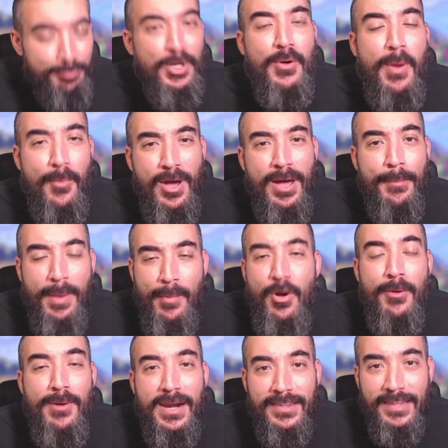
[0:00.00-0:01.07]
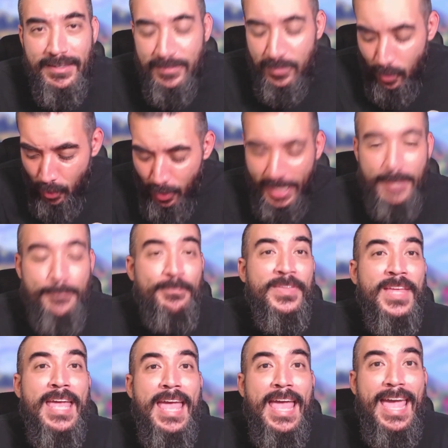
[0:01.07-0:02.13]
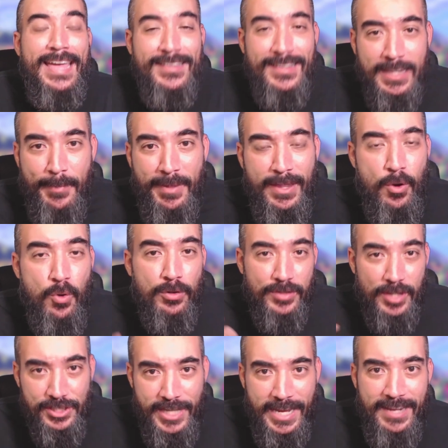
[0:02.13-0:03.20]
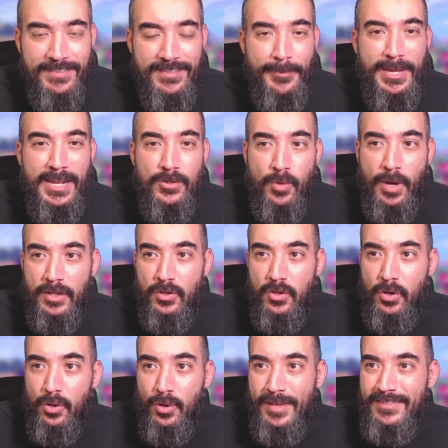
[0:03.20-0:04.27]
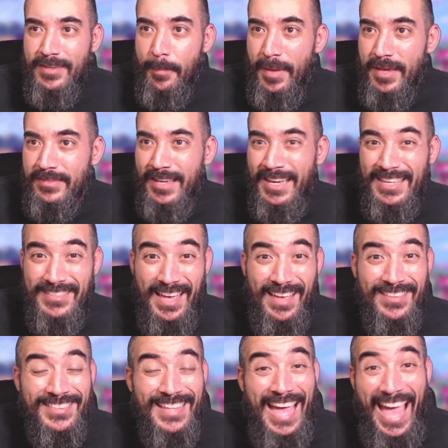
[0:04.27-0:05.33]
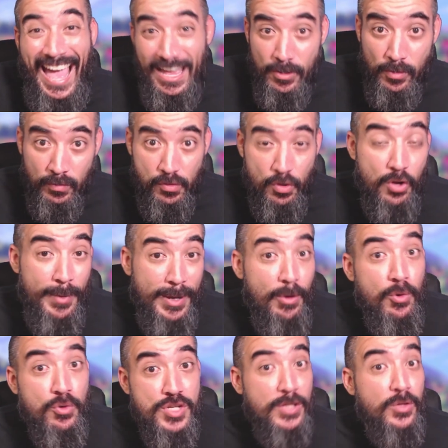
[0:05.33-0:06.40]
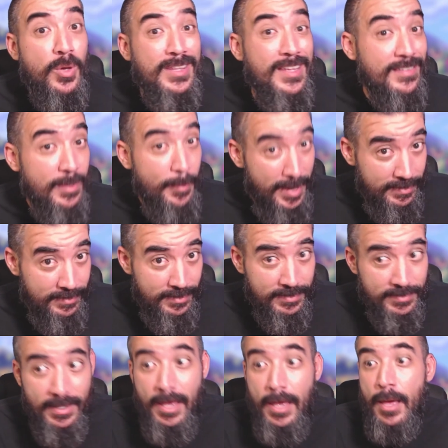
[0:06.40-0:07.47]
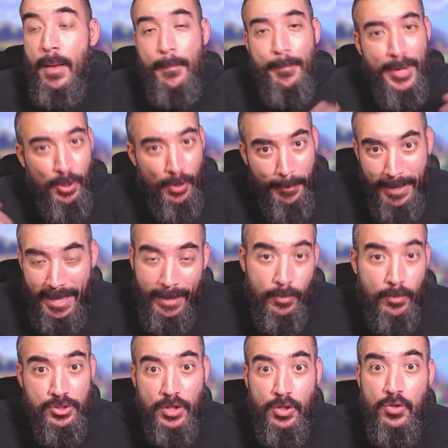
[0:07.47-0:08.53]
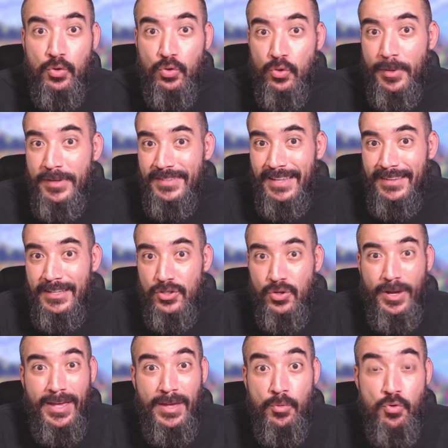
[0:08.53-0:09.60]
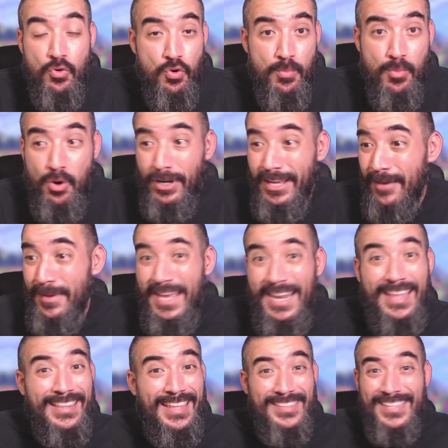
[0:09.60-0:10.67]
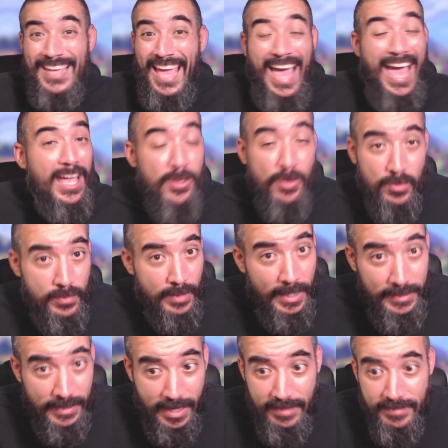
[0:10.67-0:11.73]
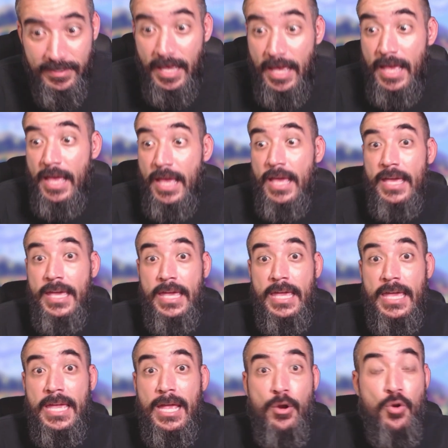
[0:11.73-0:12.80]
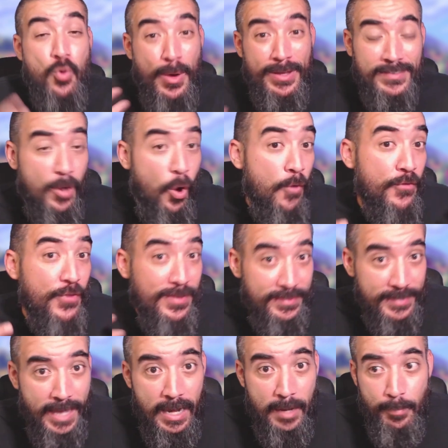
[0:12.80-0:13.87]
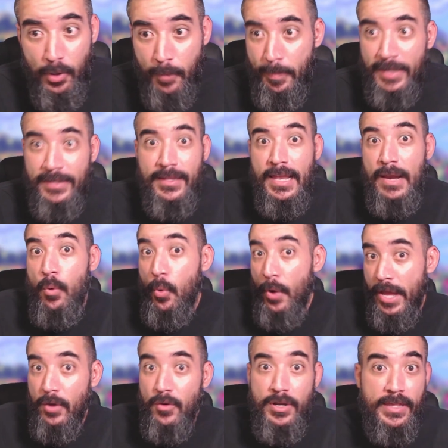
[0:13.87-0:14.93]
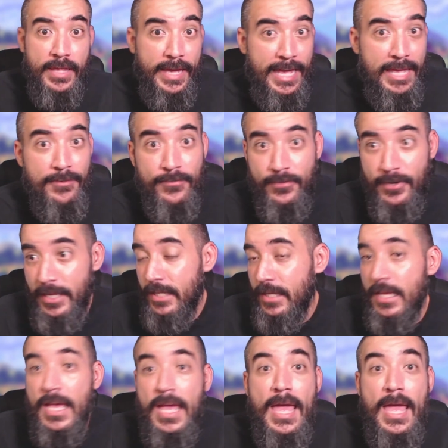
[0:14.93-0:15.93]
Pero vamos a, vamos a hablar de eso. Ok, este tema de los Ultra Shiny se viene tocando yo creo que hace meses, quizás hasta años. Yo lo vengo escuchando desde hace meses. Pero he escuchado youtubers que han dicho que es un rumor que viene desde hace años atrás y no es oficial por parte del juego ni de Game Freak